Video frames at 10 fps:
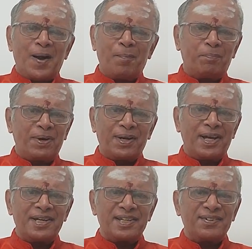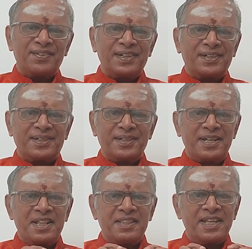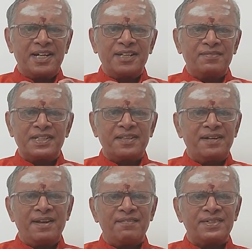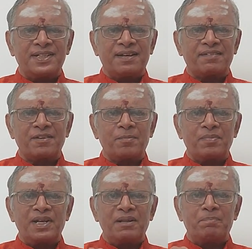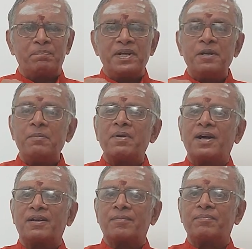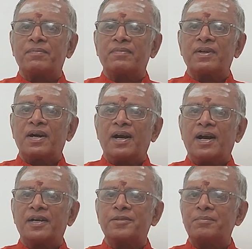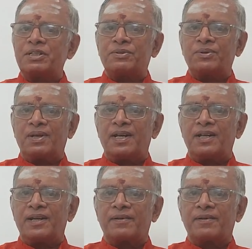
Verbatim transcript: அப்படின்னா இவருக்கு எந்த அளவு திருநாவுக்கரசர் மேலே பிடிமானம் அது மட்டும் அல்ல